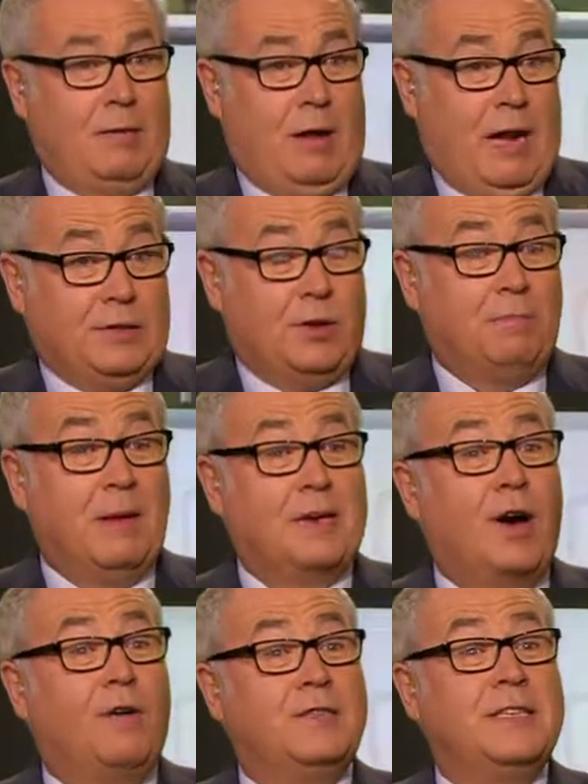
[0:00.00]
als ob man
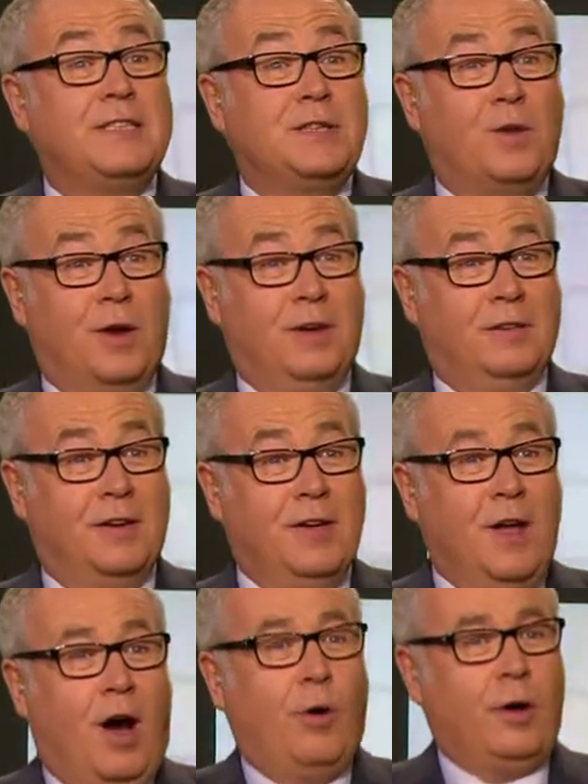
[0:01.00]
darauf sitzen könnte.
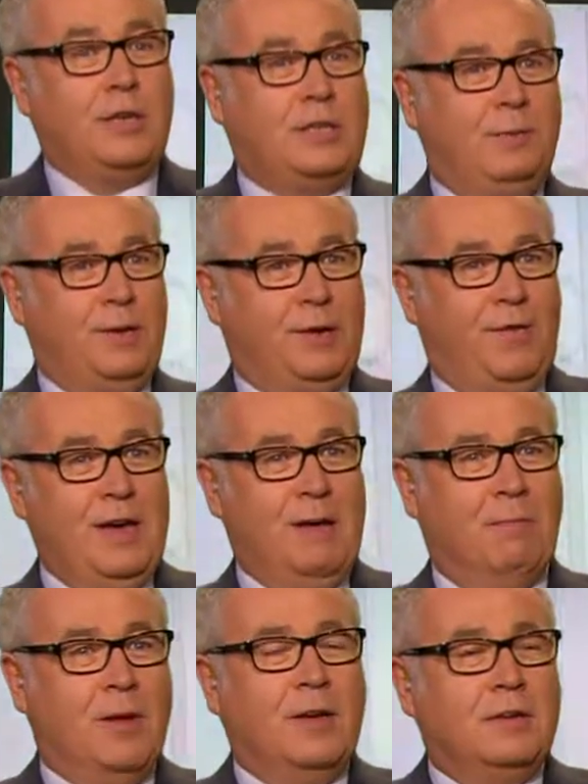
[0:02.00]
Auch noch richtig
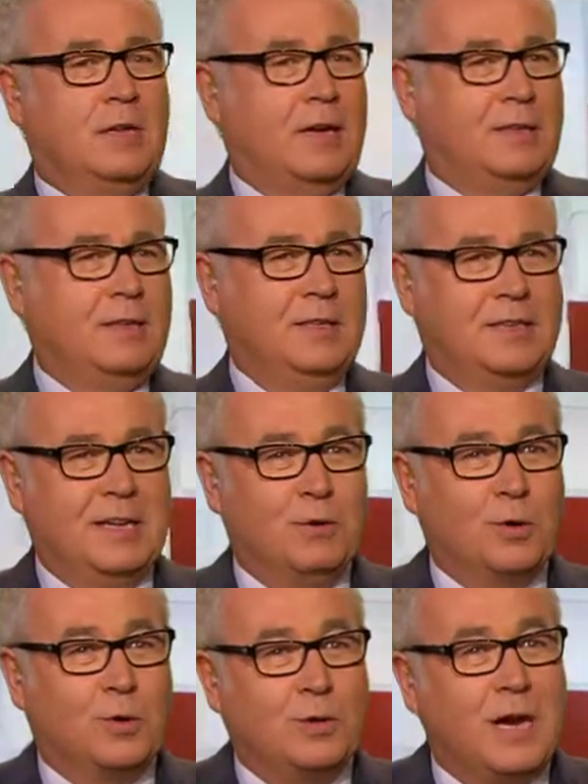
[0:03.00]
bequem. Ich dachte, die sehen
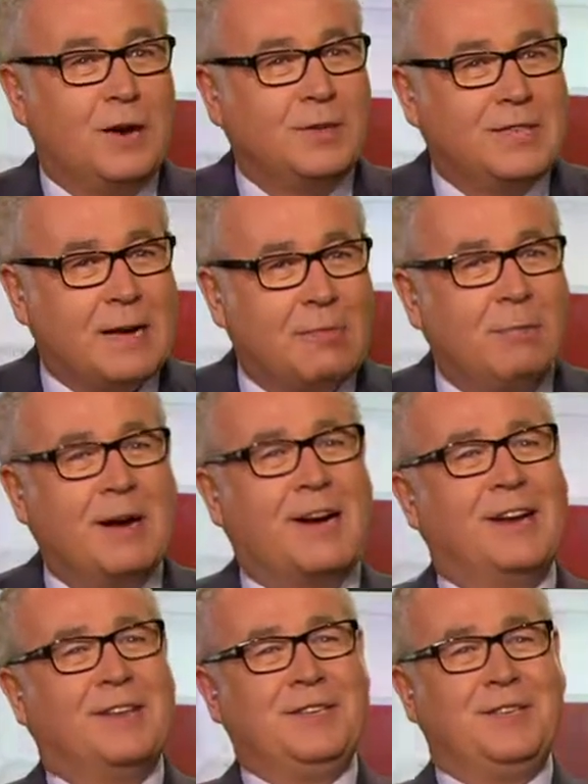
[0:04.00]
nur gut aus, aber man
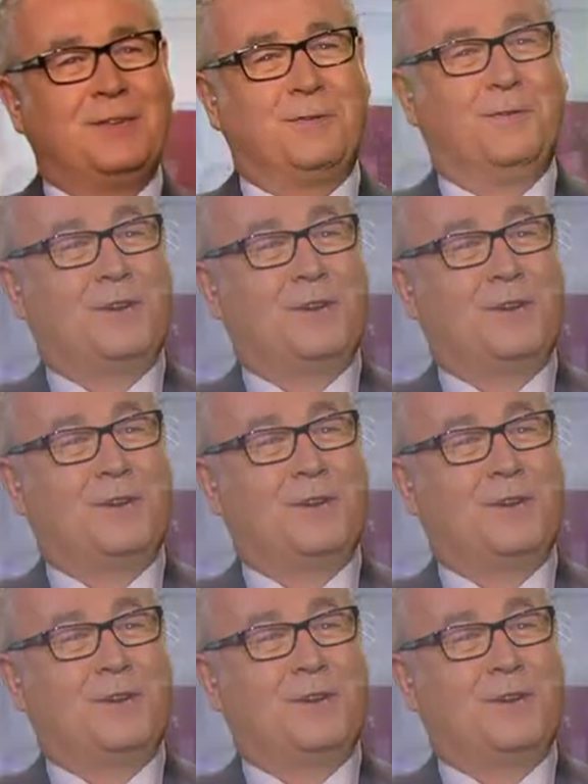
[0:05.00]
kann richtig gut